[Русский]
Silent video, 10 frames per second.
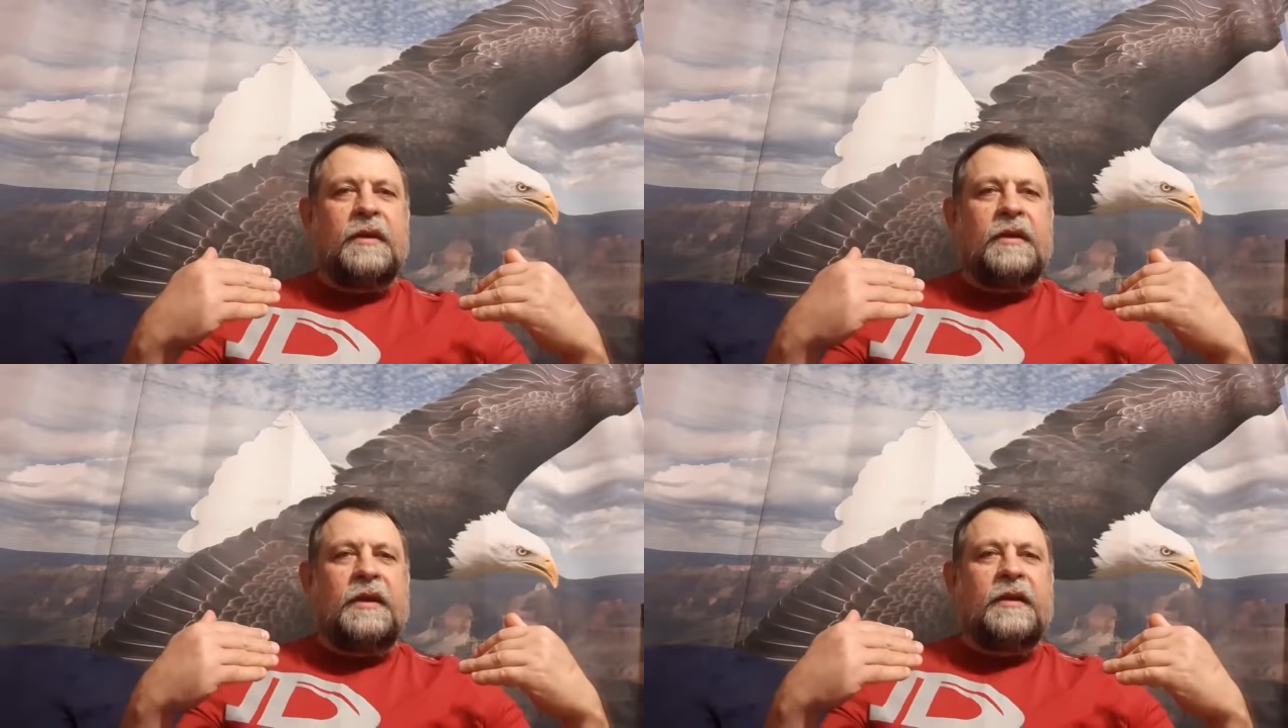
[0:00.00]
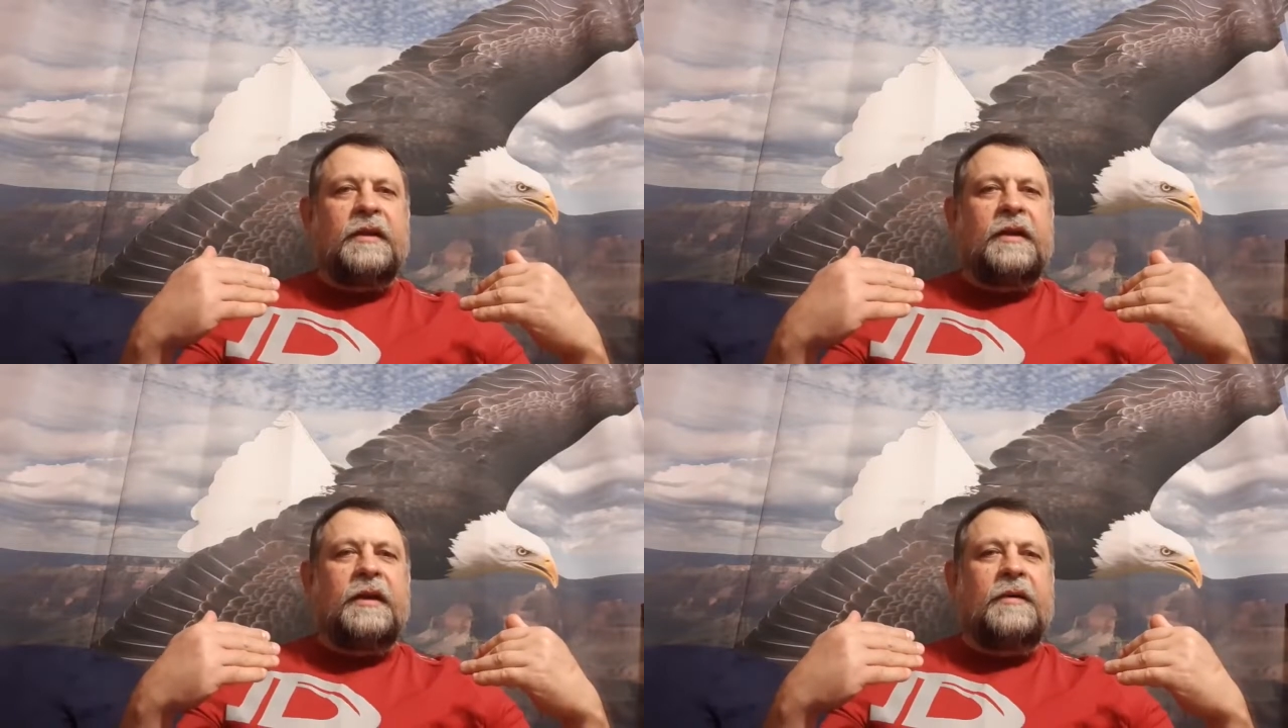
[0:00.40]

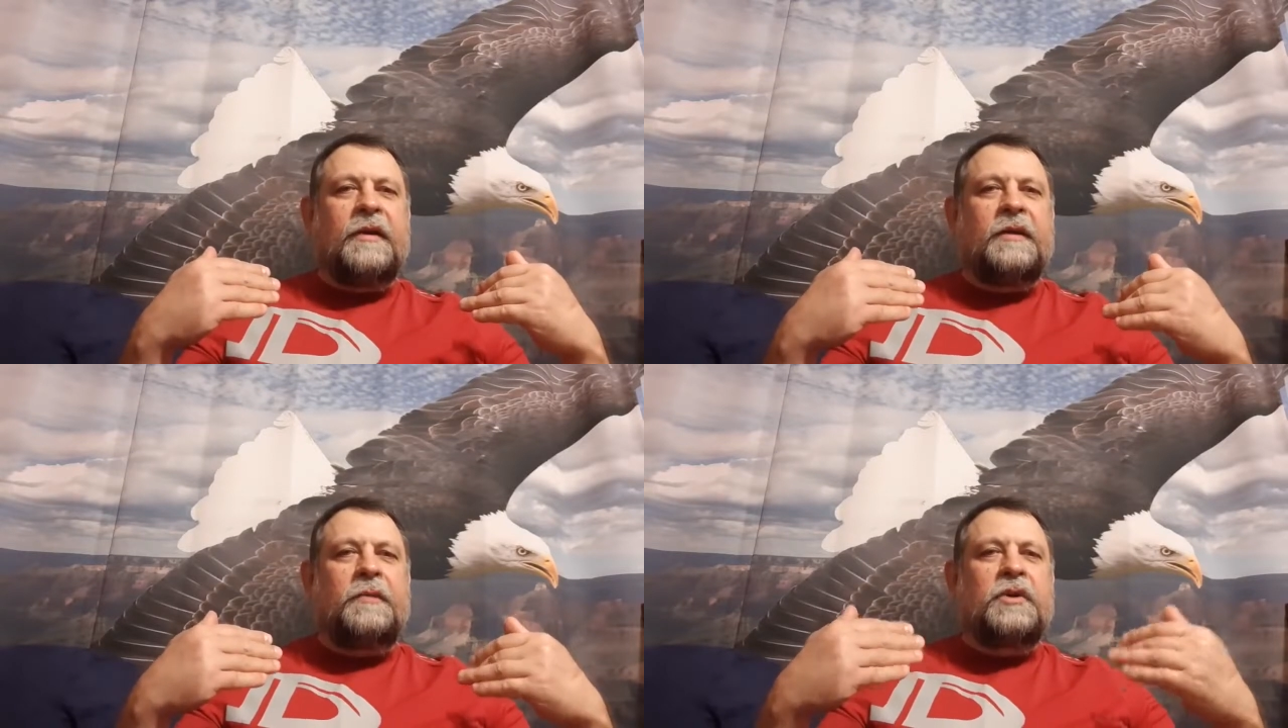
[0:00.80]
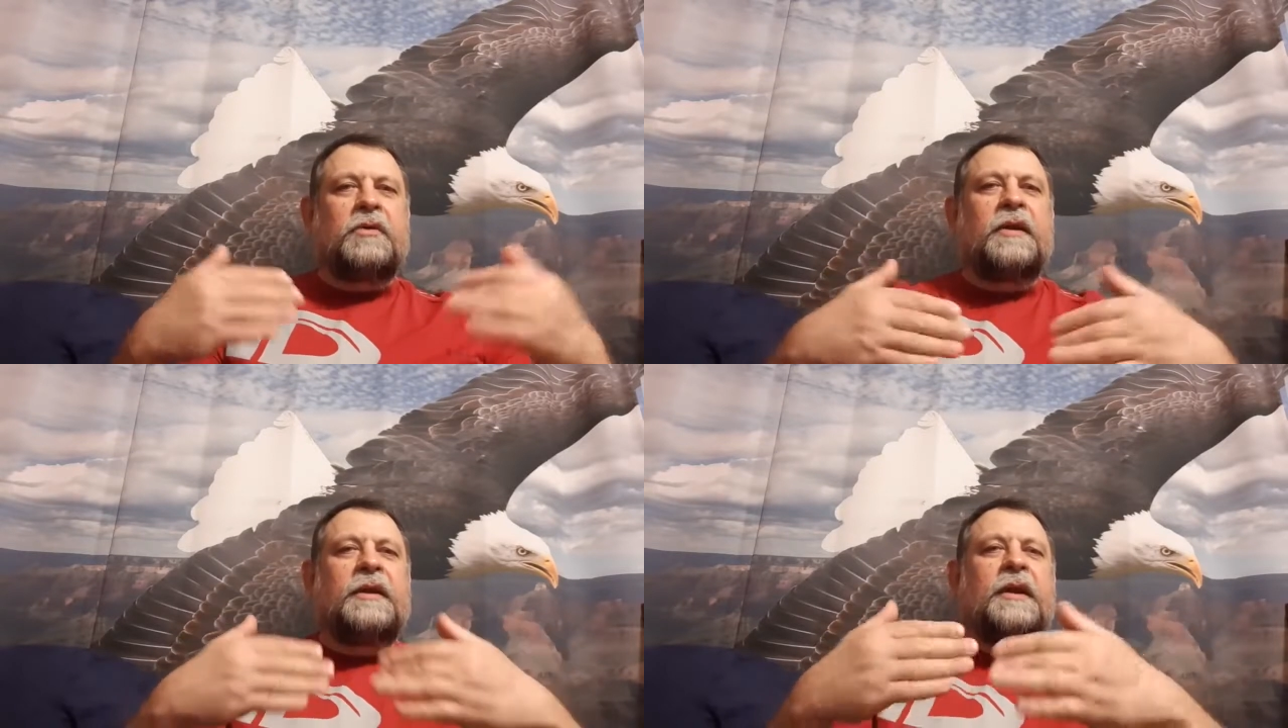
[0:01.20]
Некоторые говорят,
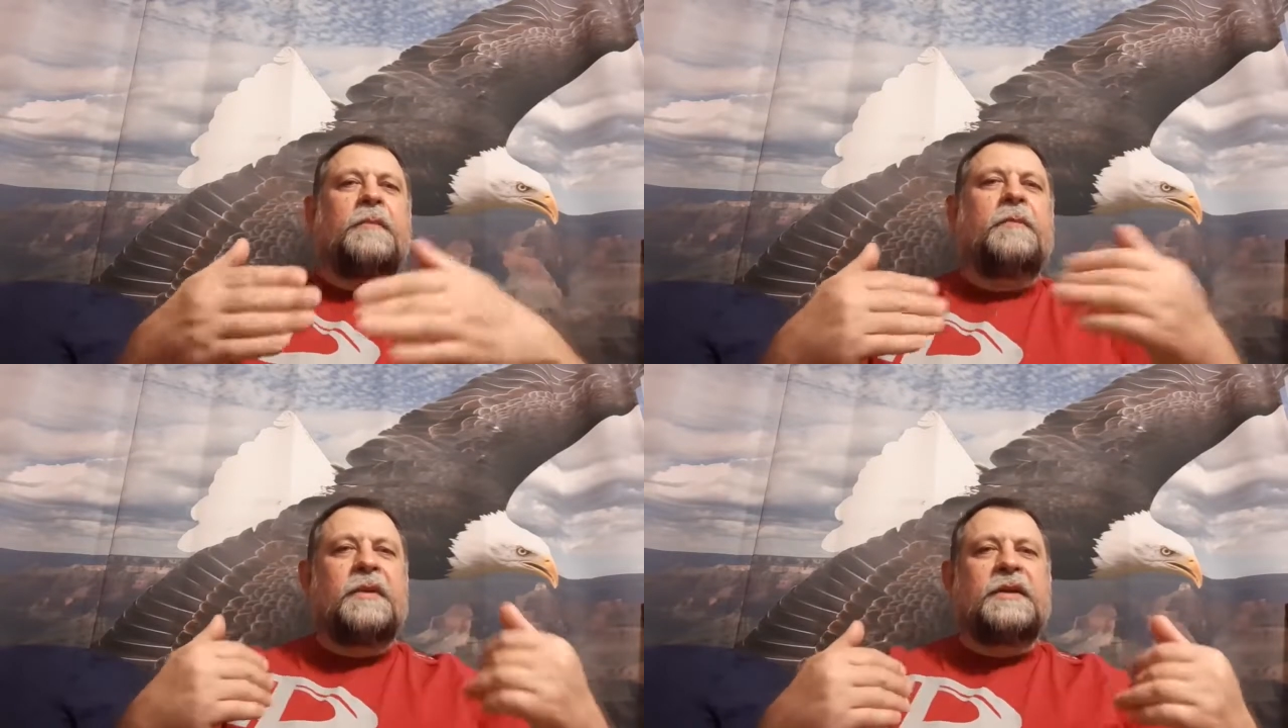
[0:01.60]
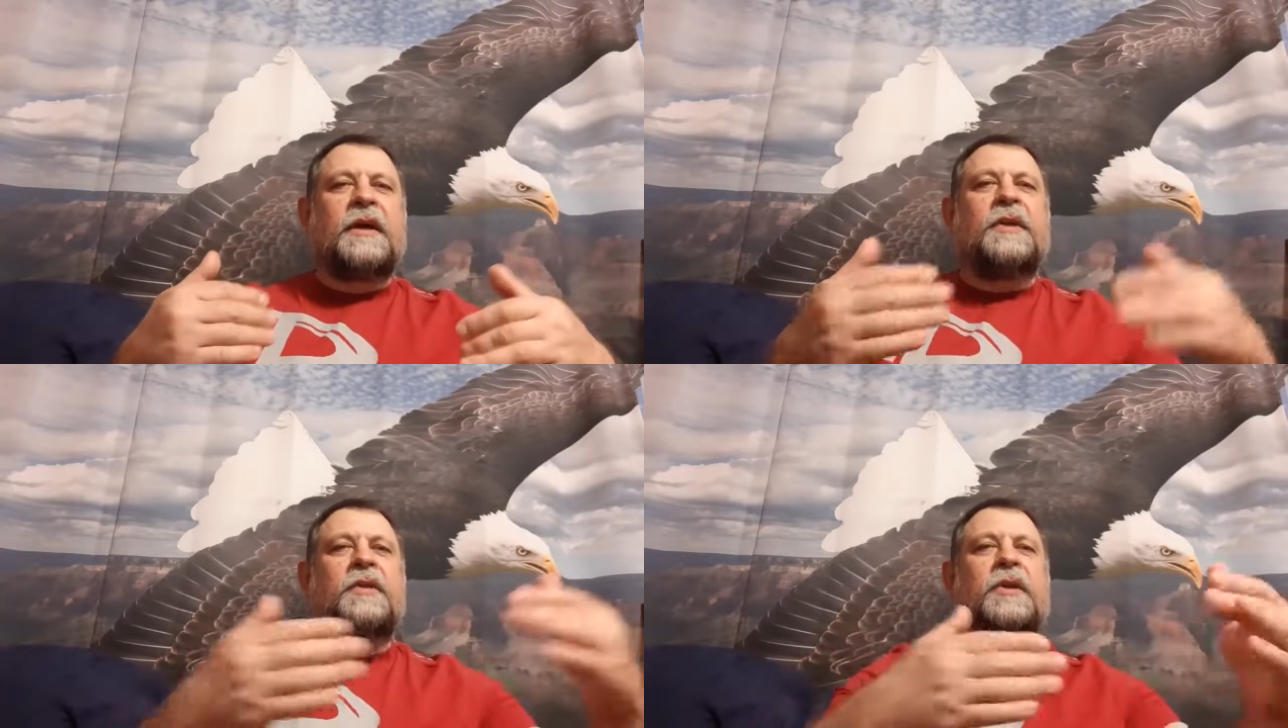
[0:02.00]
пишут, а где по
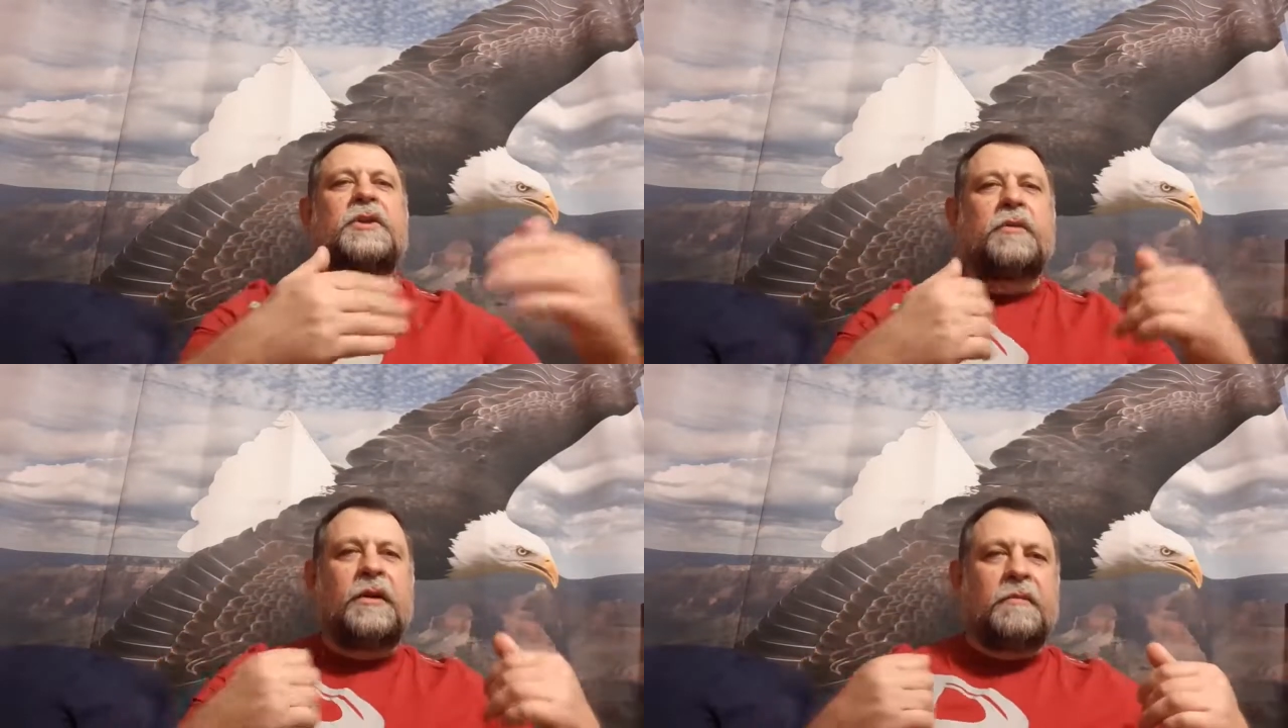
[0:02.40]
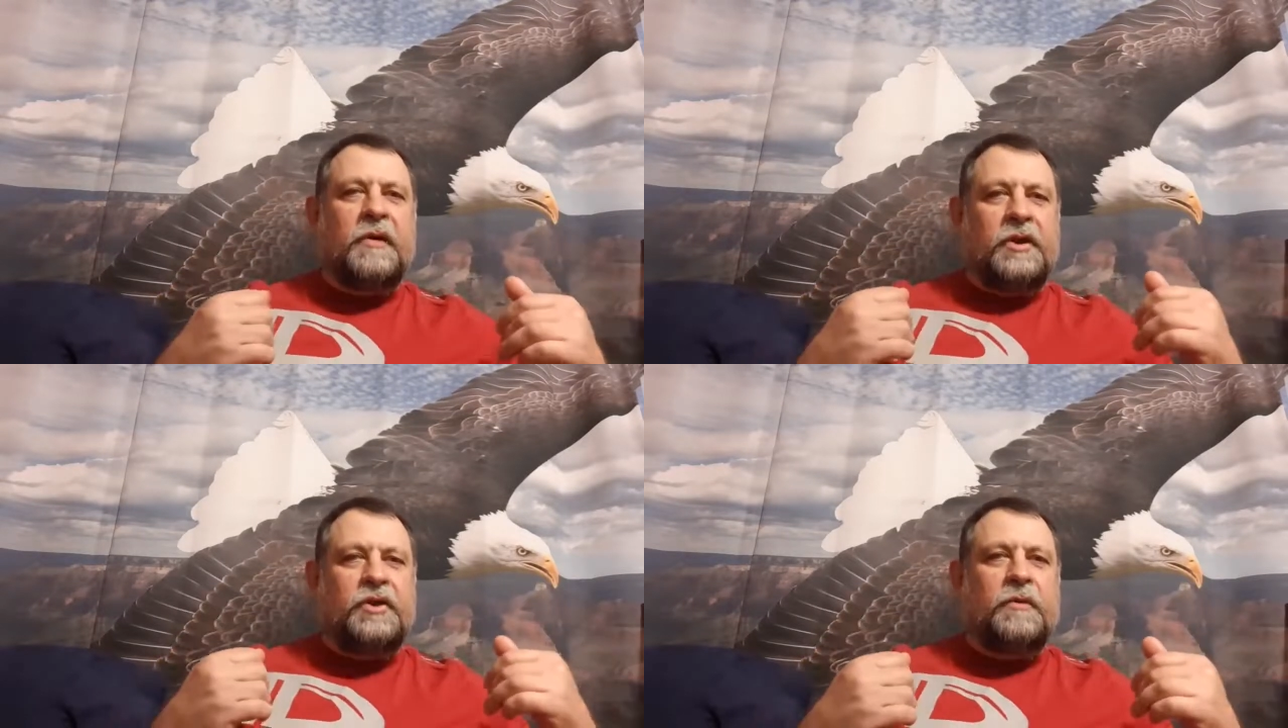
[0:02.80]
Писанию или что-либо
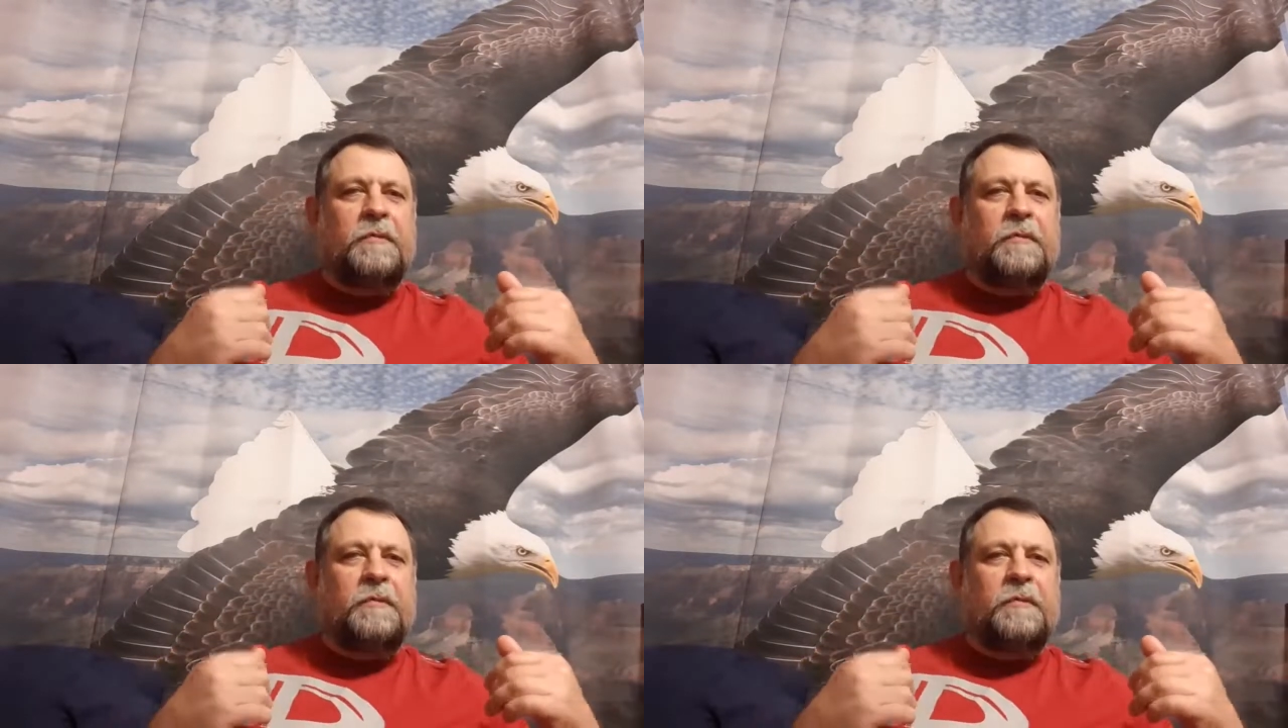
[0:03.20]
еще.